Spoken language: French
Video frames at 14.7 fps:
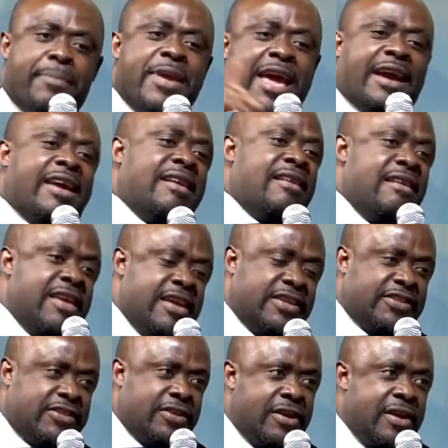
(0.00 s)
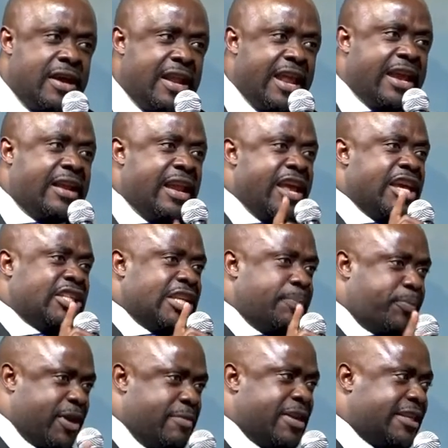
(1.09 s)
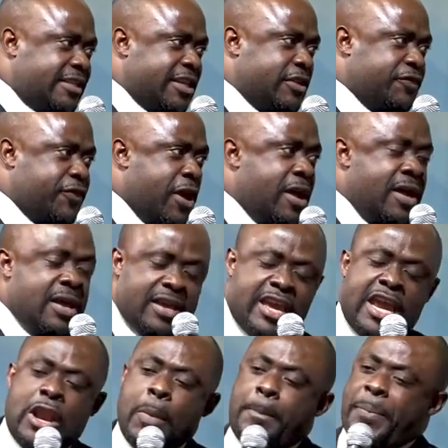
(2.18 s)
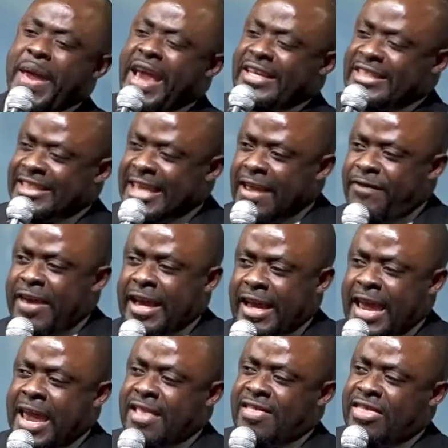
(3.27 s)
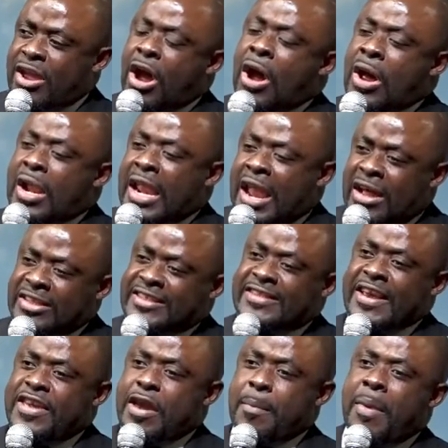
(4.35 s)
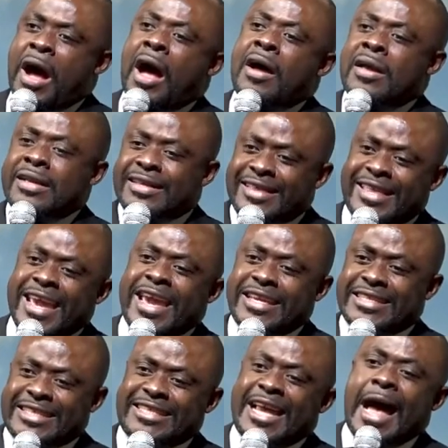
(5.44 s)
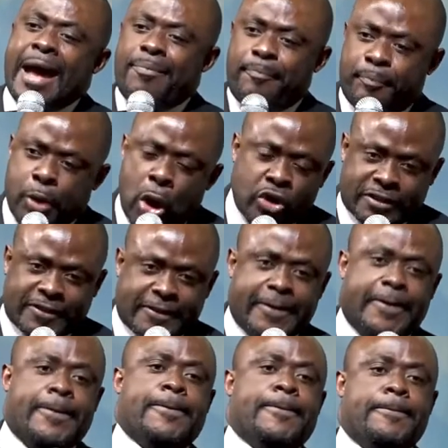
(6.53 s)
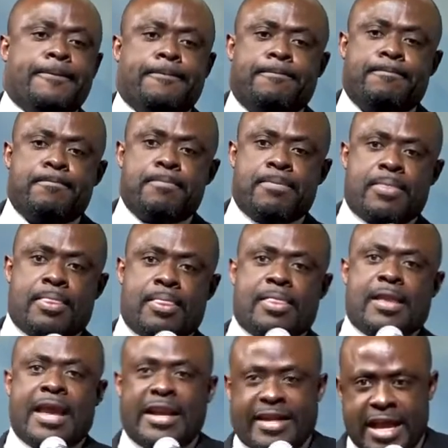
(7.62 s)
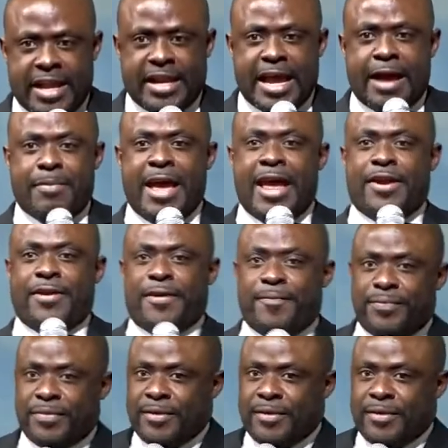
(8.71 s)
première Église, l'Église primitive, il persévérait dans l'enseignement des apôtres. Quelqu'un dit Amen.